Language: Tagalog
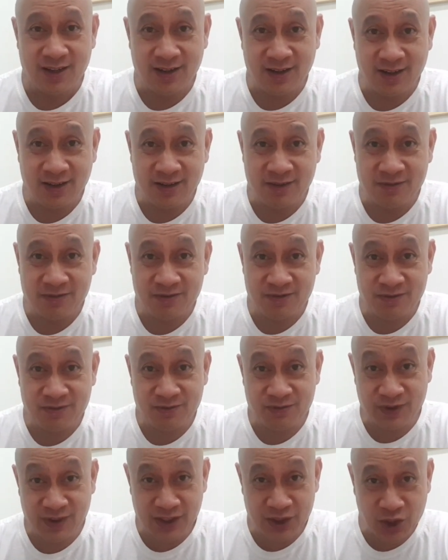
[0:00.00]
ng
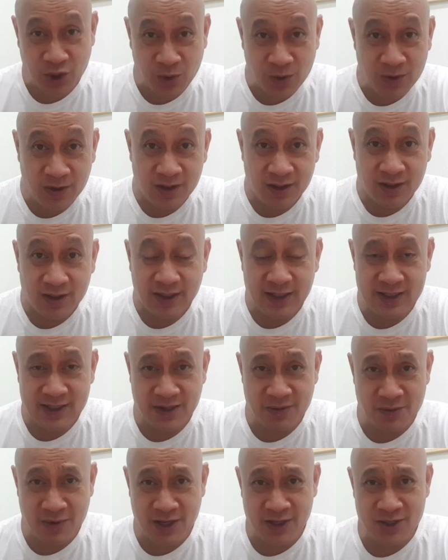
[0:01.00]
video
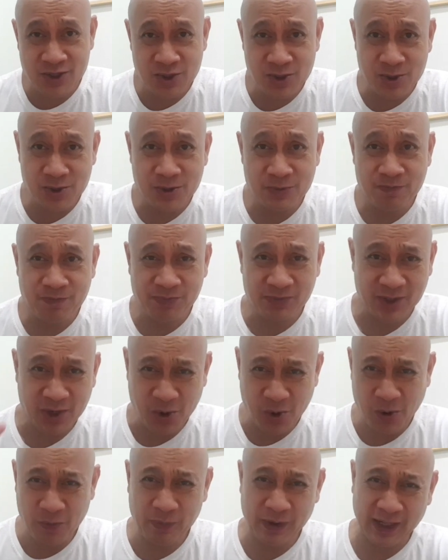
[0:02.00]
kasi medyo
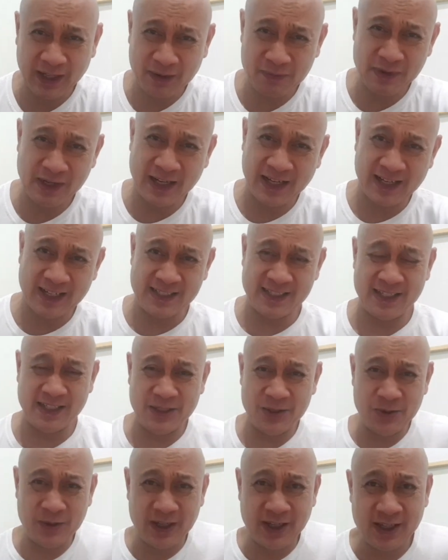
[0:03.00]
open kami ng
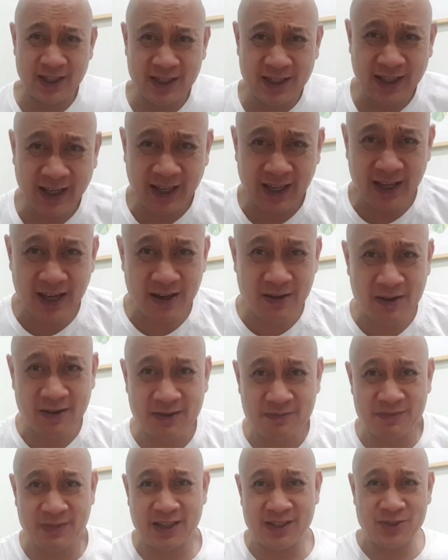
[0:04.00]
casino eh. Kaya
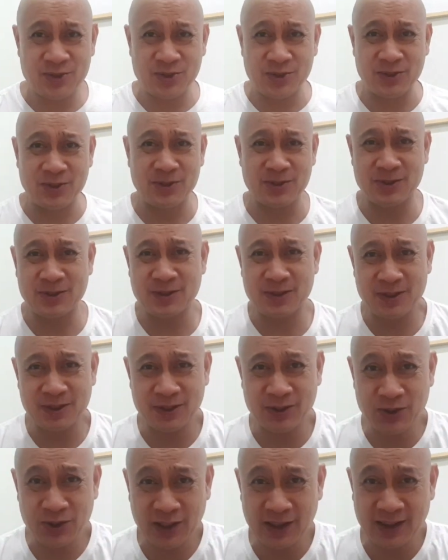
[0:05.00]
medyo
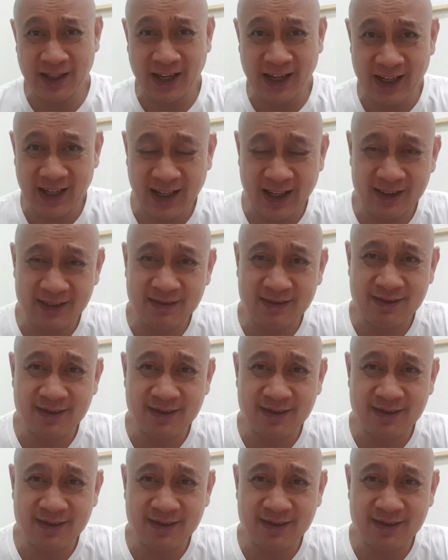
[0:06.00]
yun ang dahilan.